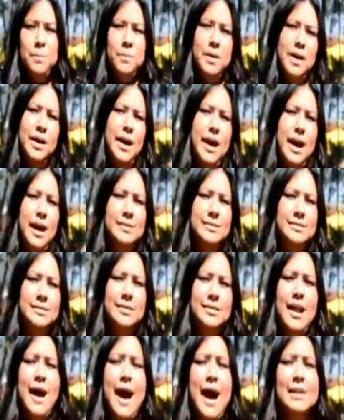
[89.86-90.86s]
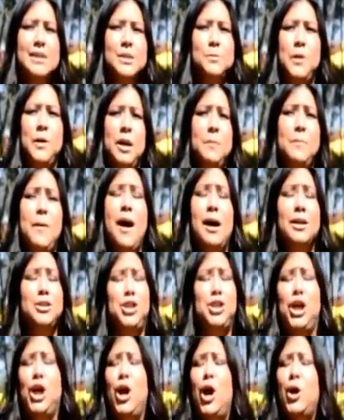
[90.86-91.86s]
Gracias por recibirme en este escenario
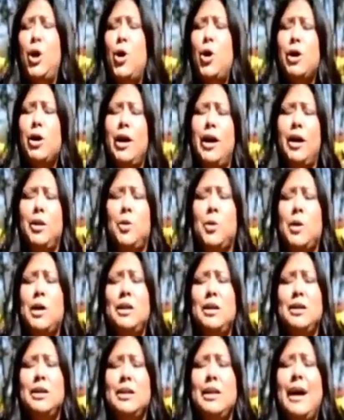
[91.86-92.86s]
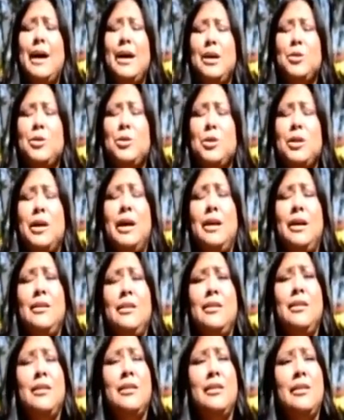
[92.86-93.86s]
en representación de la familia Rivera. Quiero
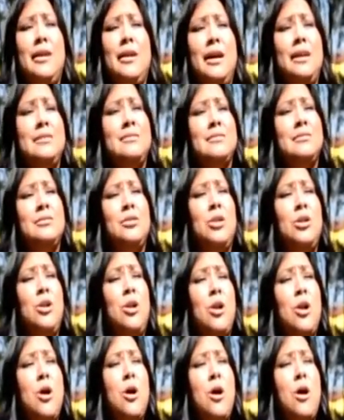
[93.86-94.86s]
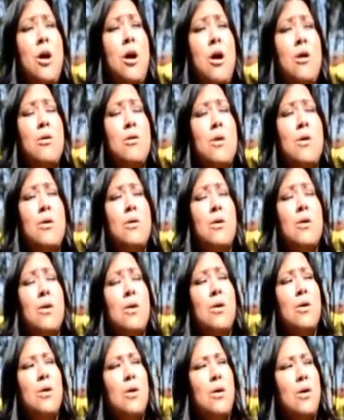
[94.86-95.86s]
agradecer a la producción y a la gente que nos
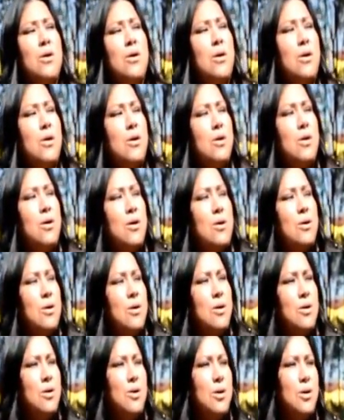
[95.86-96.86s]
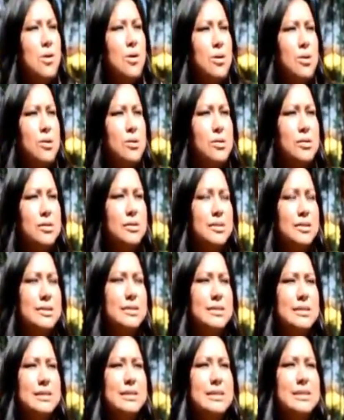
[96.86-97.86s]
brinda su cariño en este momento tan difícil.
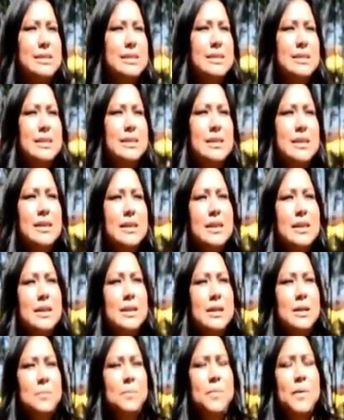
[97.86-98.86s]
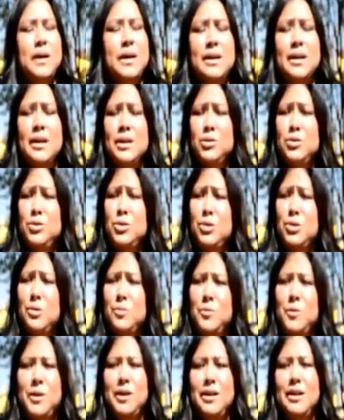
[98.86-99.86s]
Quiero compartir lo que era este gran
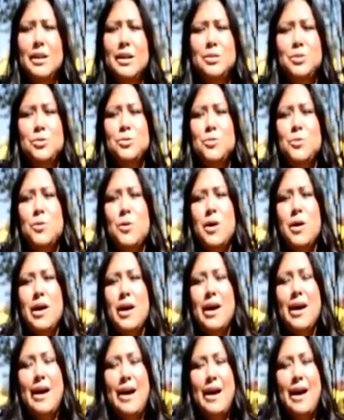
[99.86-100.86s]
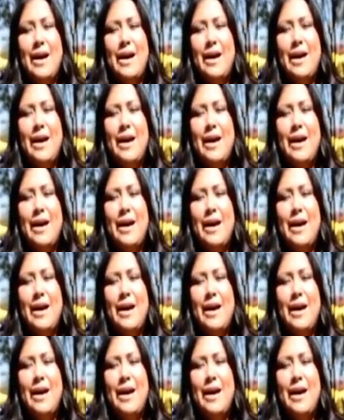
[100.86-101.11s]
proyecto para mi hermana.